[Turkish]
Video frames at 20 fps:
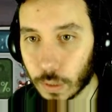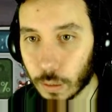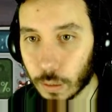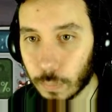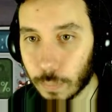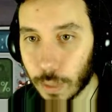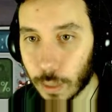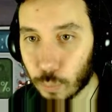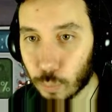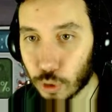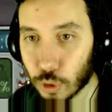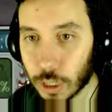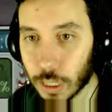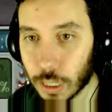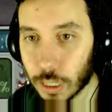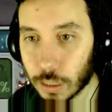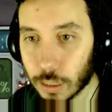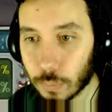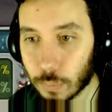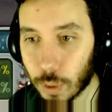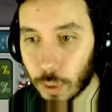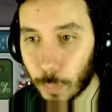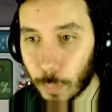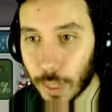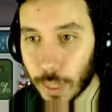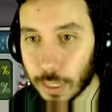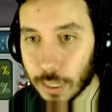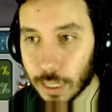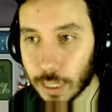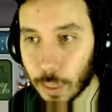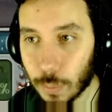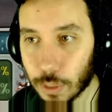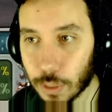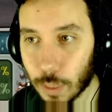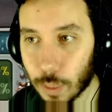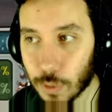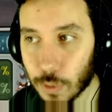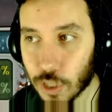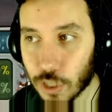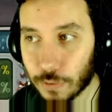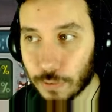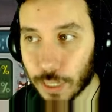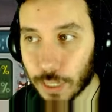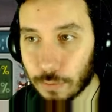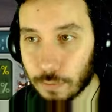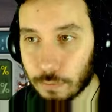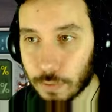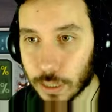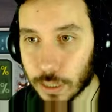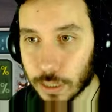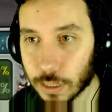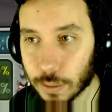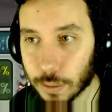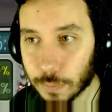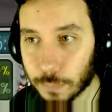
Bak burada papağan ye yemişi falan var.